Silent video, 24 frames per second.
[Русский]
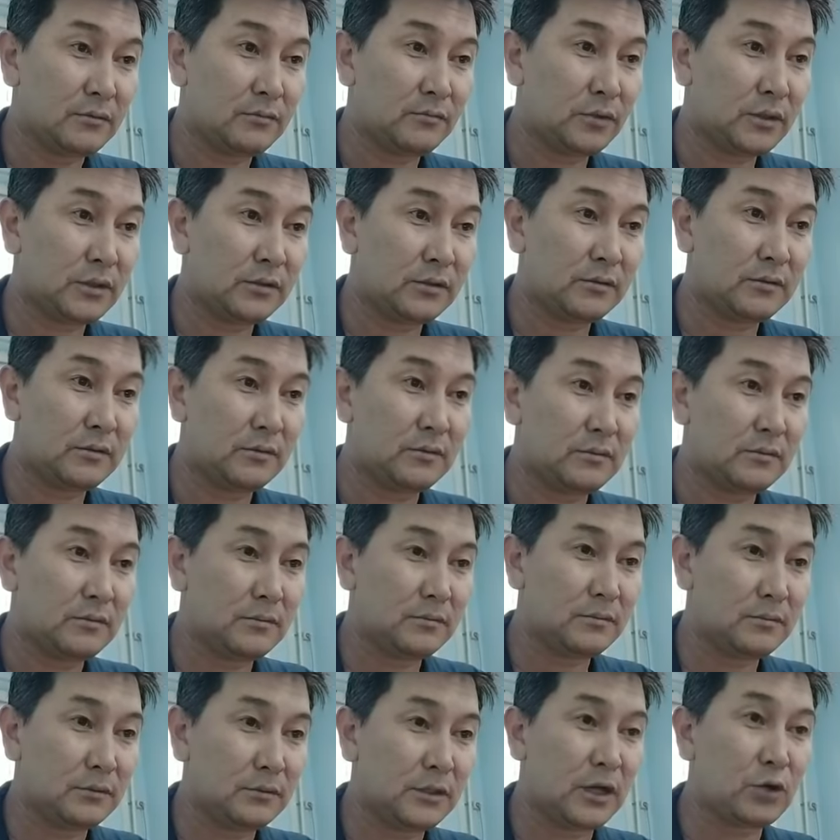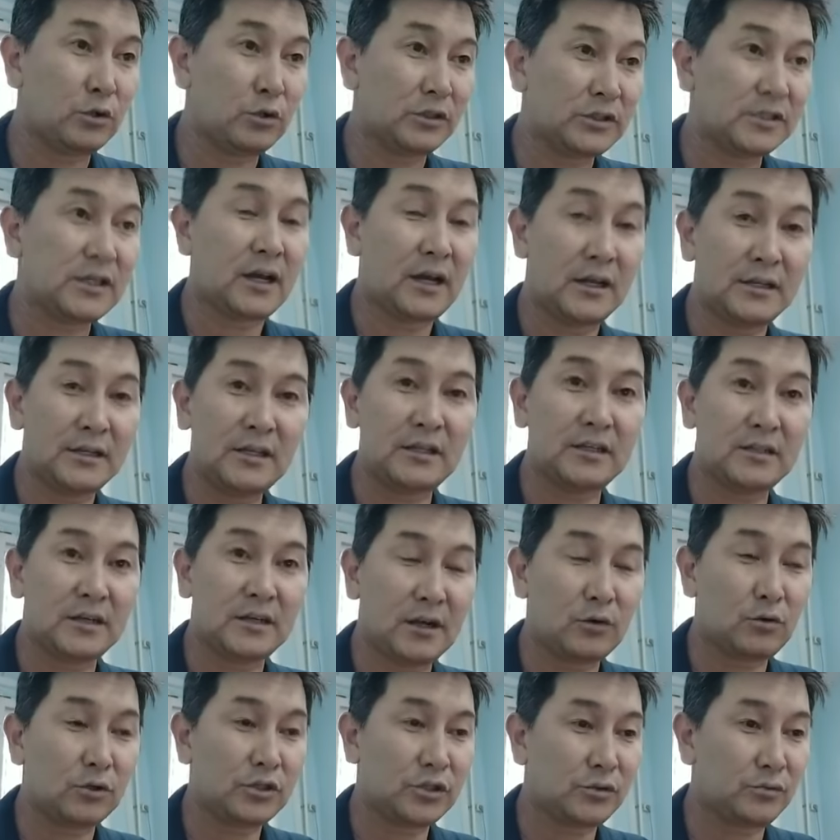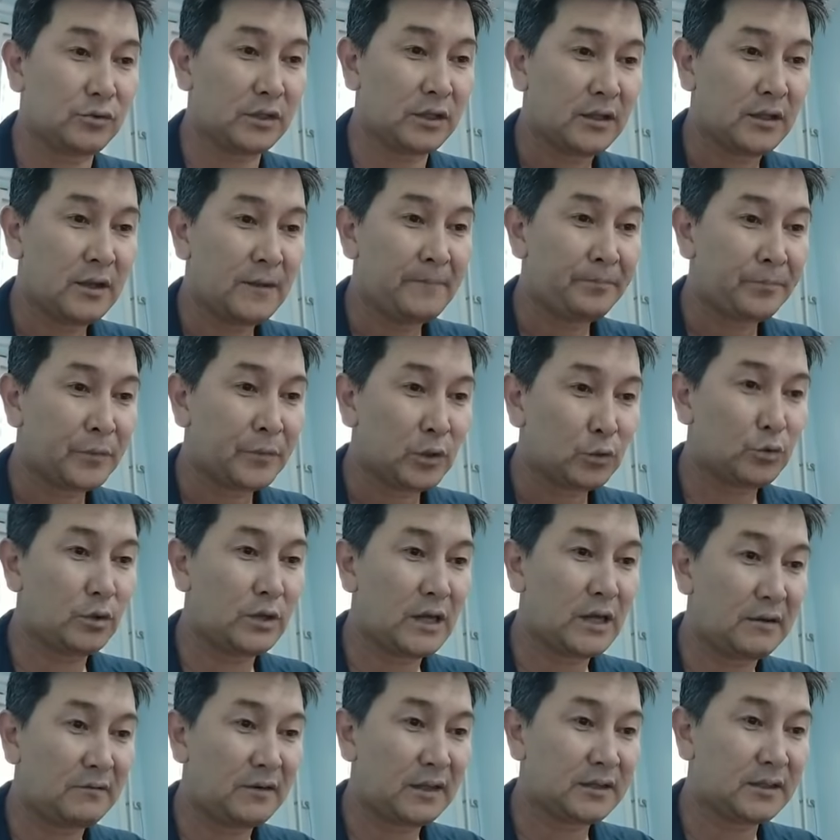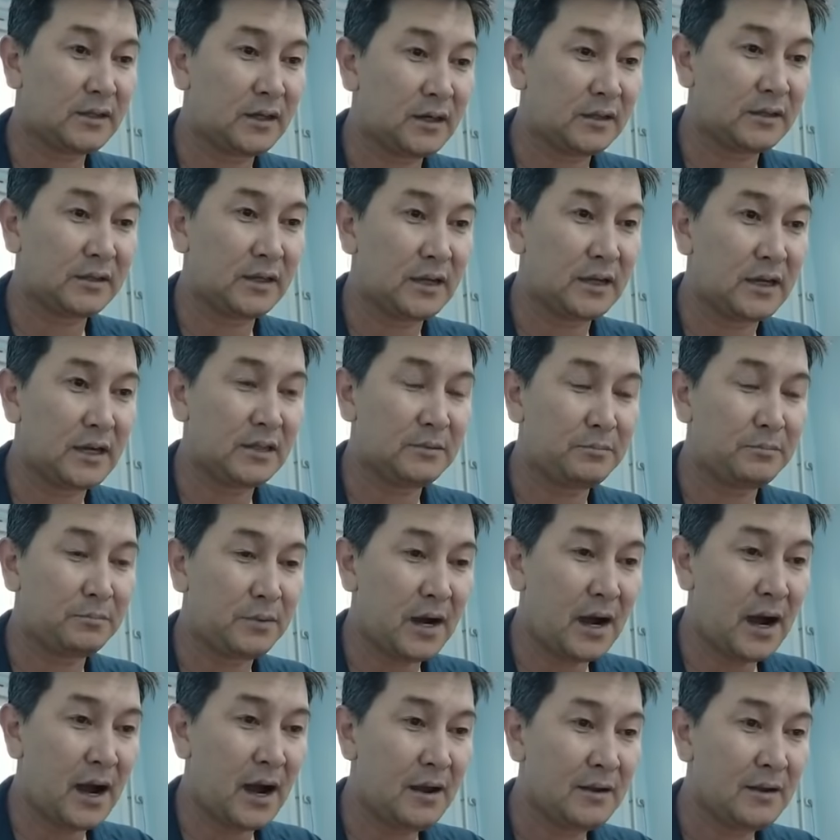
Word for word: Вот, народ, заходите, короче, вот туда, в открытый НПА,